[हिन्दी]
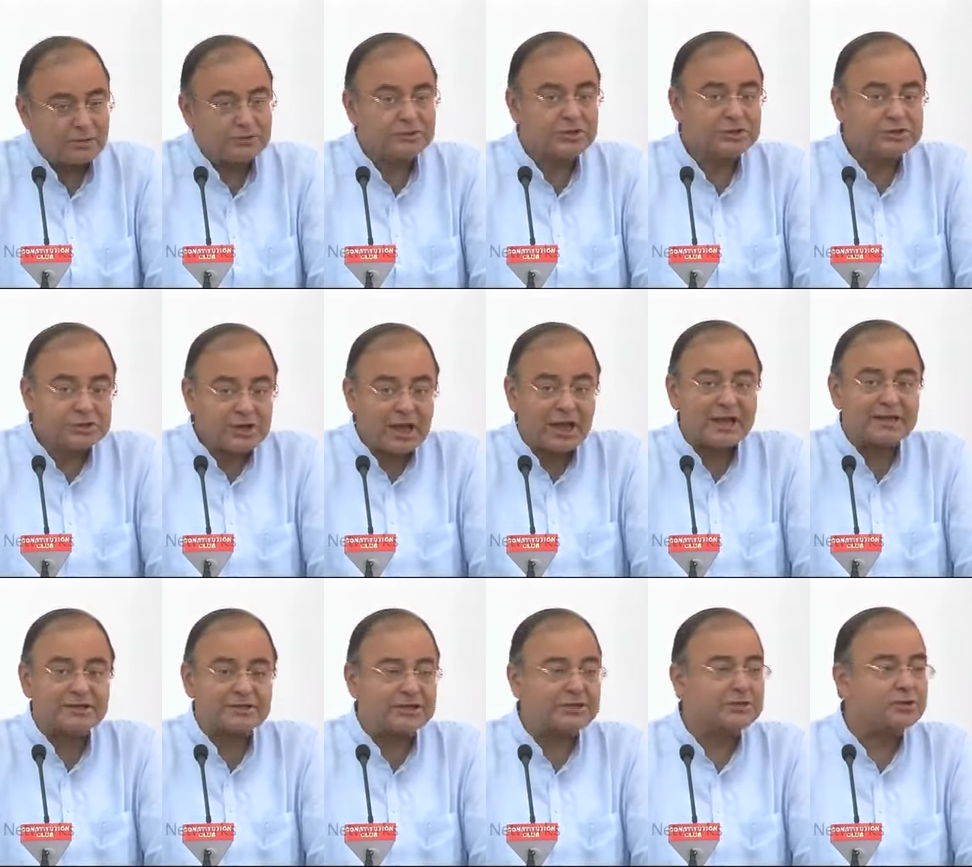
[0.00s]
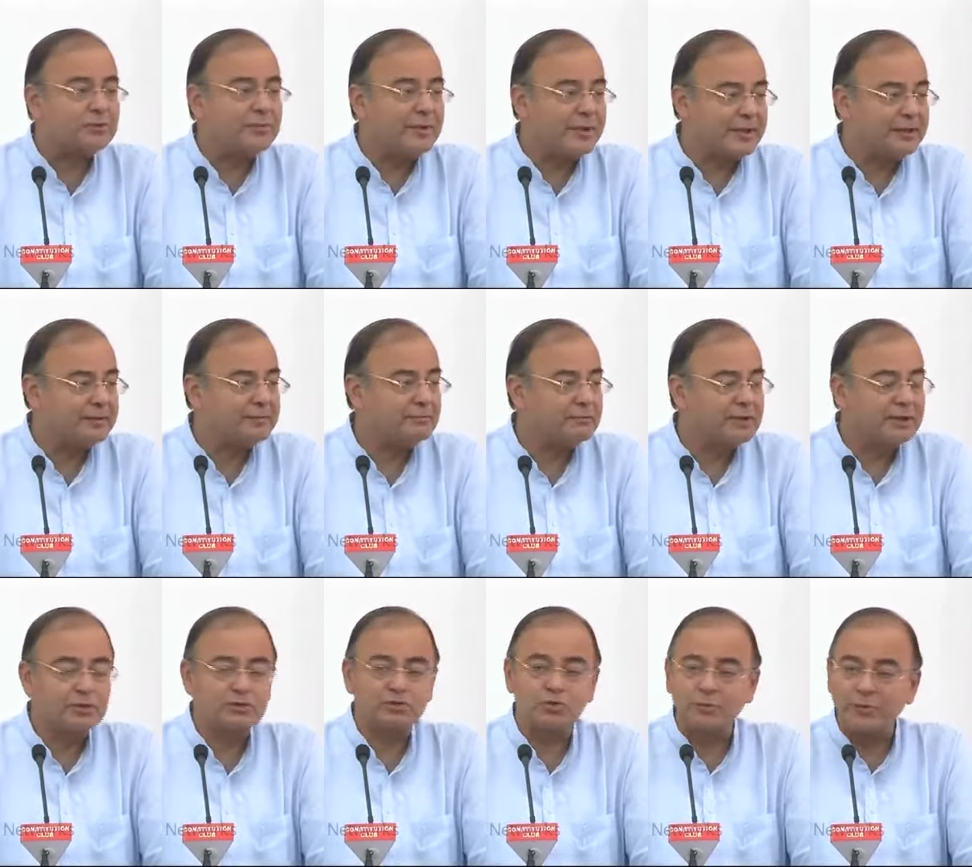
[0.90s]
शिक्षा के क्षेत्र में
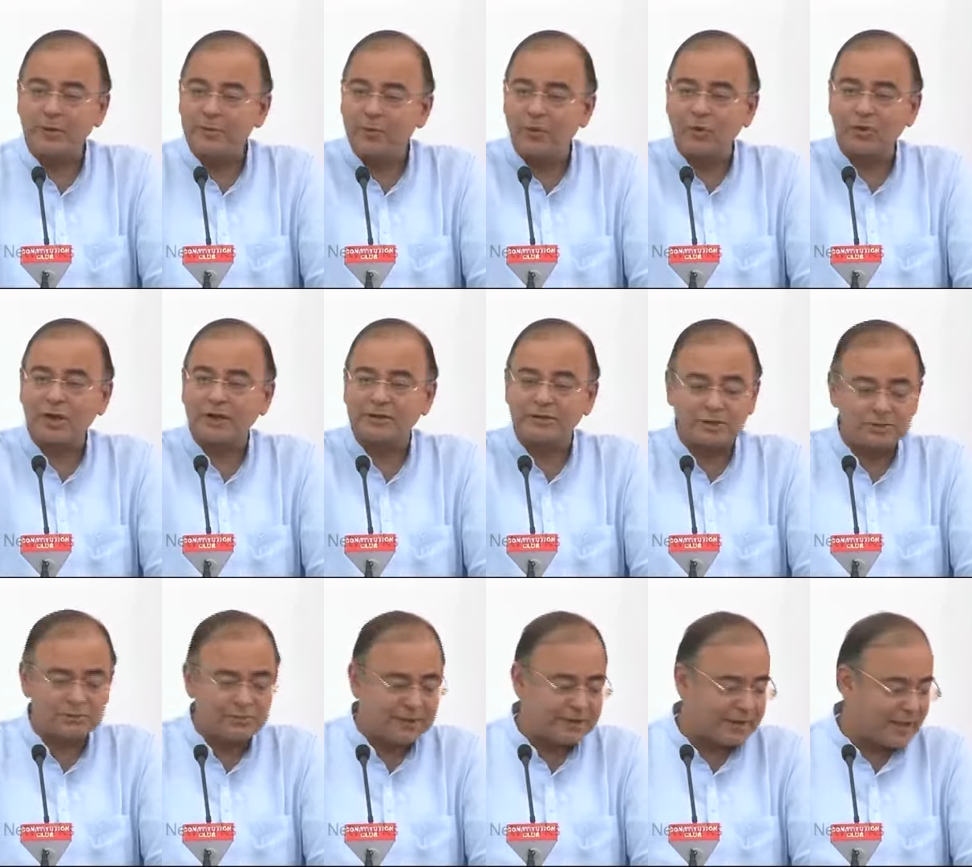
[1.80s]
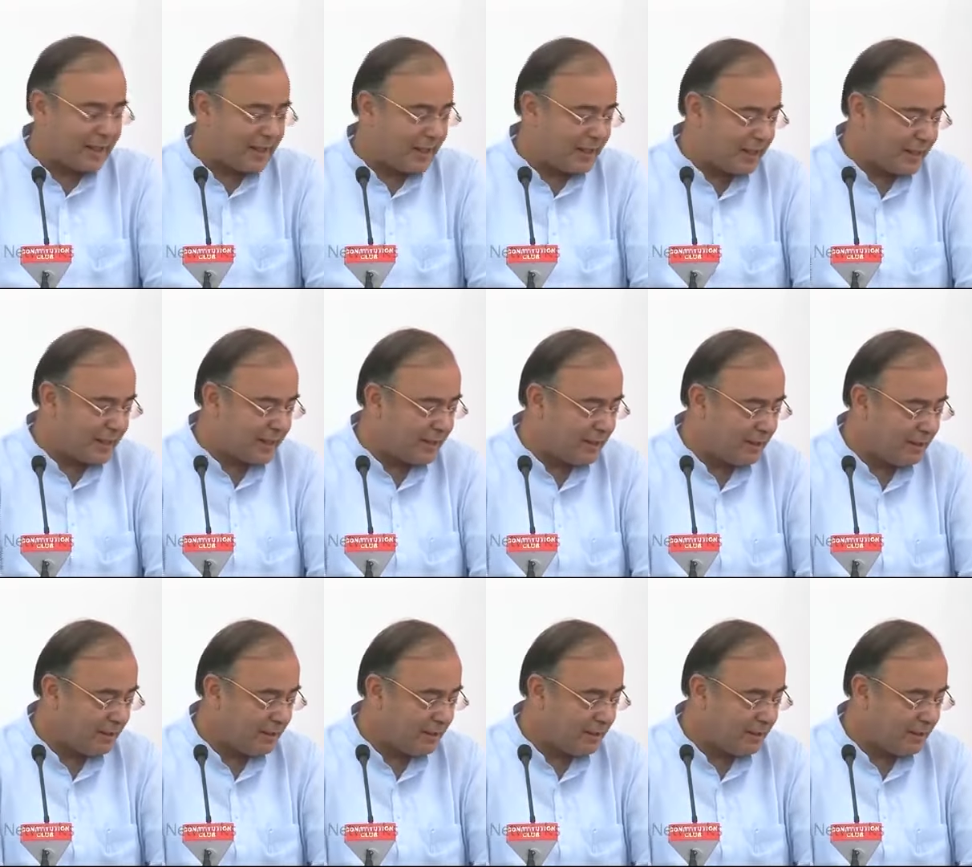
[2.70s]
ये जो सुप्रीम कोर्ट का जजमेंट आया है